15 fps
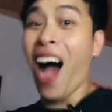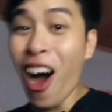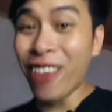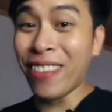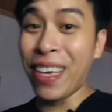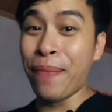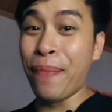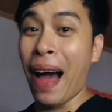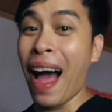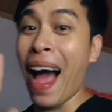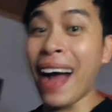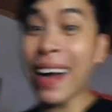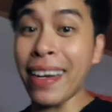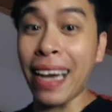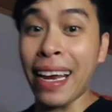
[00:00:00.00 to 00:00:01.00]
O oh, diba?
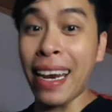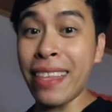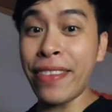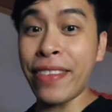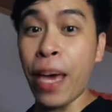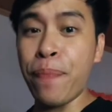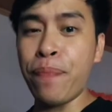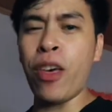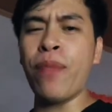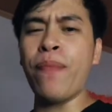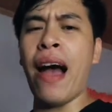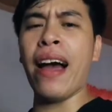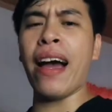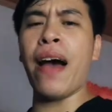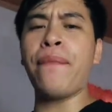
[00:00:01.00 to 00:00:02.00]
Ang galing ng tape niyan
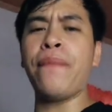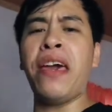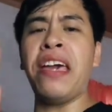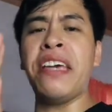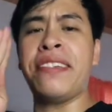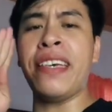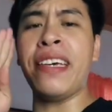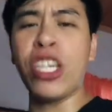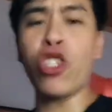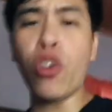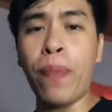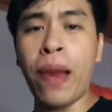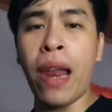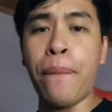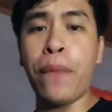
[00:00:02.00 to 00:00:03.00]
mga ka-amazing. Ito
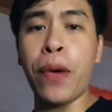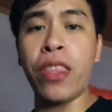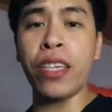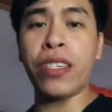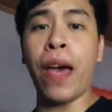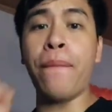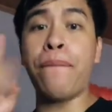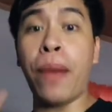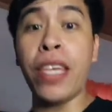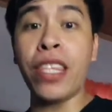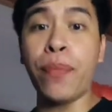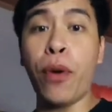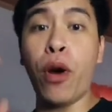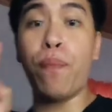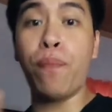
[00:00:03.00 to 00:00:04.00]
pala pwede sa
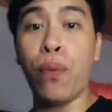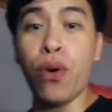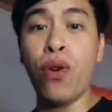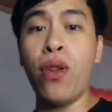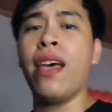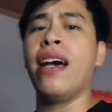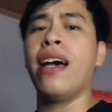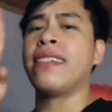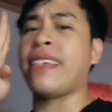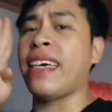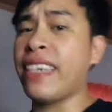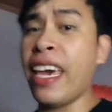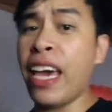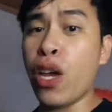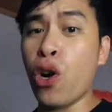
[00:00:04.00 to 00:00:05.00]
inflatable pool, sa
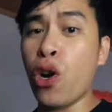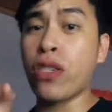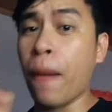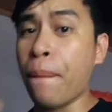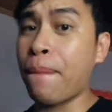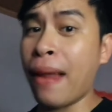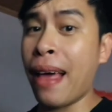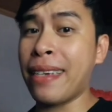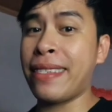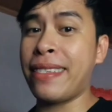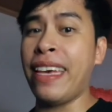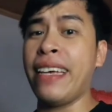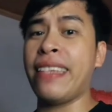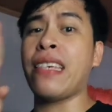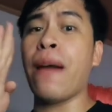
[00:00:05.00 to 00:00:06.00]
yero, sa
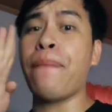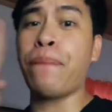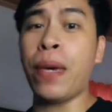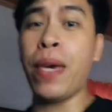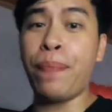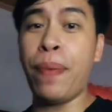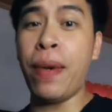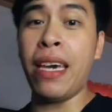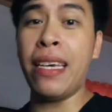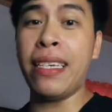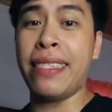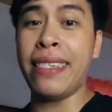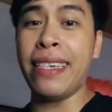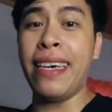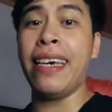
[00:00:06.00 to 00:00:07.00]
plastic, sa
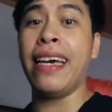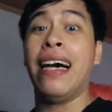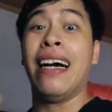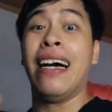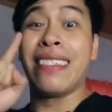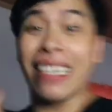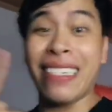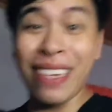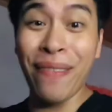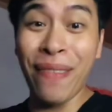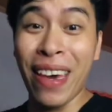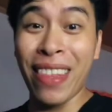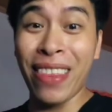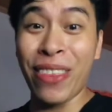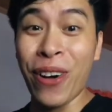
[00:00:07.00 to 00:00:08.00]
PVC, sa
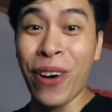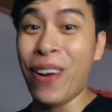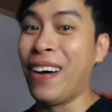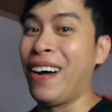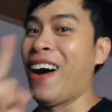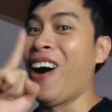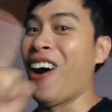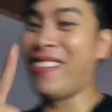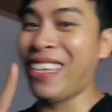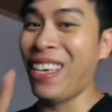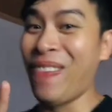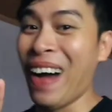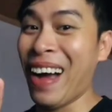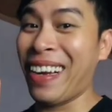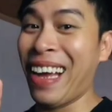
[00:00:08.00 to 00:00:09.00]
semento. O oh,
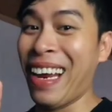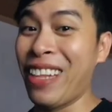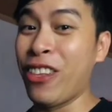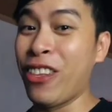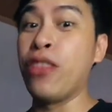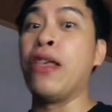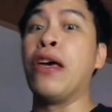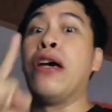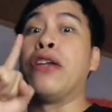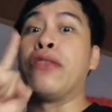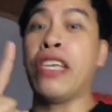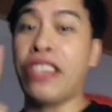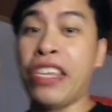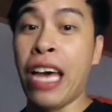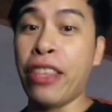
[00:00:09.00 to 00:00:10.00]
diba? Ang galing nun.
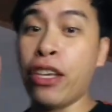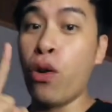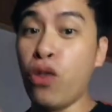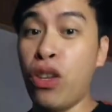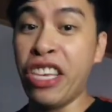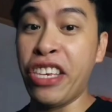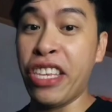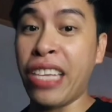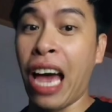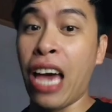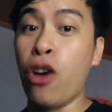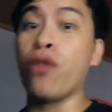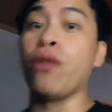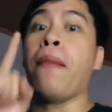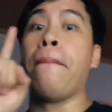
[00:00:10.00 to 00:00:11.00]
Titin natin kung legit
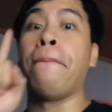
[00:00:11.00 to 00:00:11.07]
ngayon.